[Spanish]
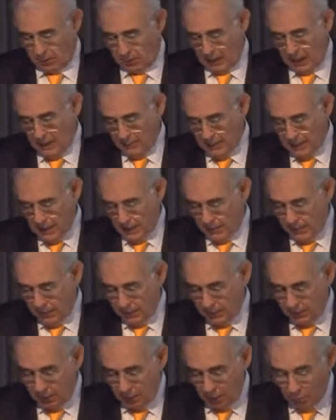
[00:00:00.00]

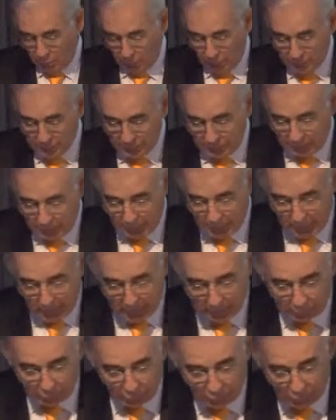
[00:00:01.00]
rápidamente, no voy a insistir en
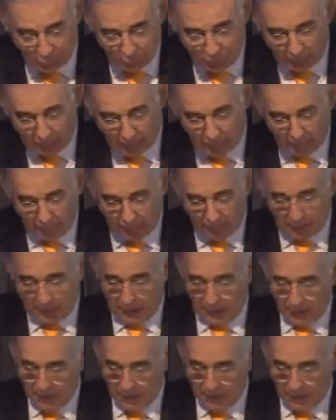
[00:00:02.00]
esto, eh, en la